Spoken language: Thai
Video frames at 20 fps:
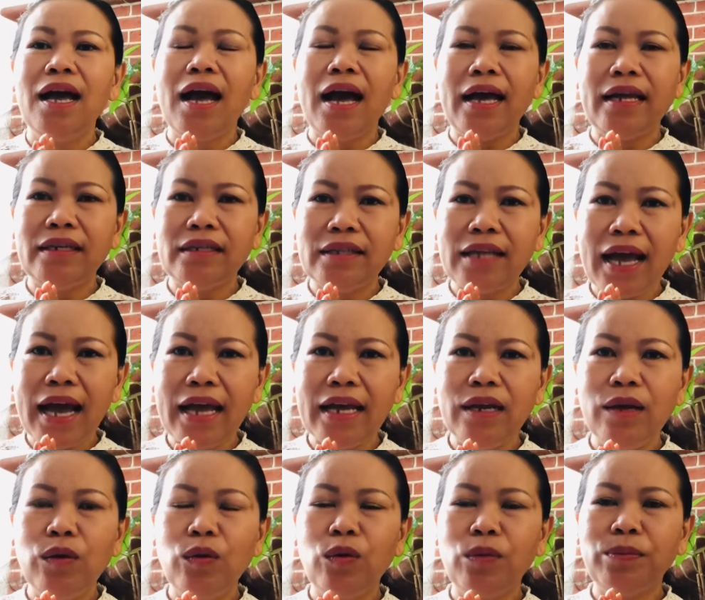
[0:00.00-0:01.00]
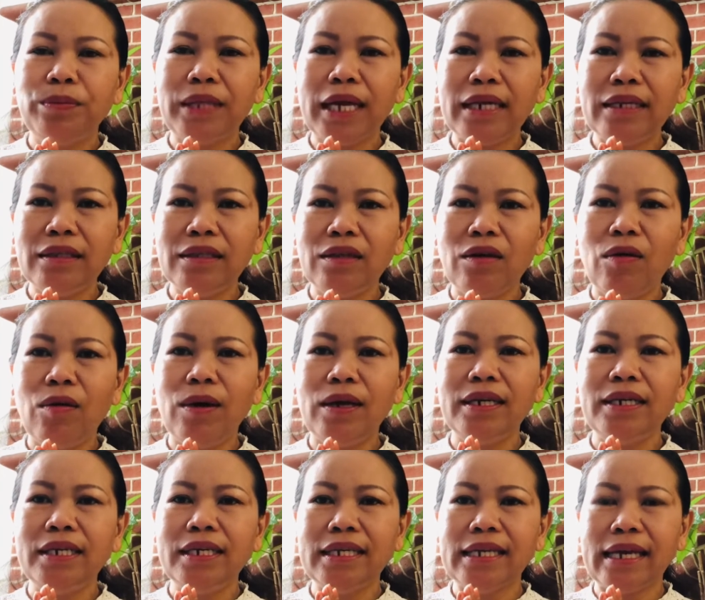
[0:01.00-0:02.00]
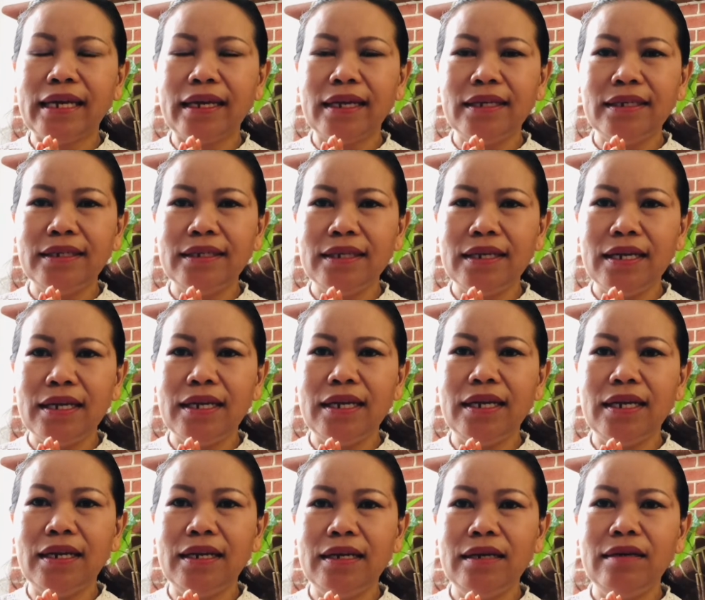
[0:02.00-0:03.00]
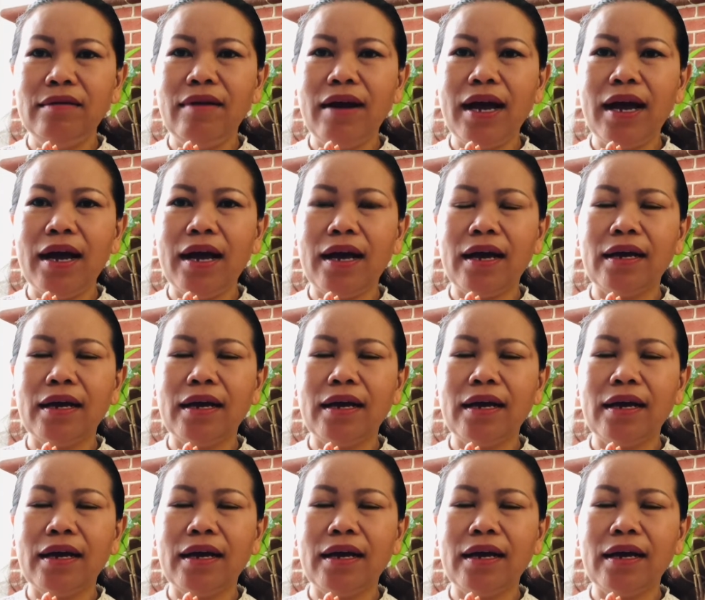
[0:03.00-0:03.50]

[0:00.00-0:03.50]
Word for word: อันไทยรูปตัดต่อหรืออีกอย่างยังสี่หรือว่า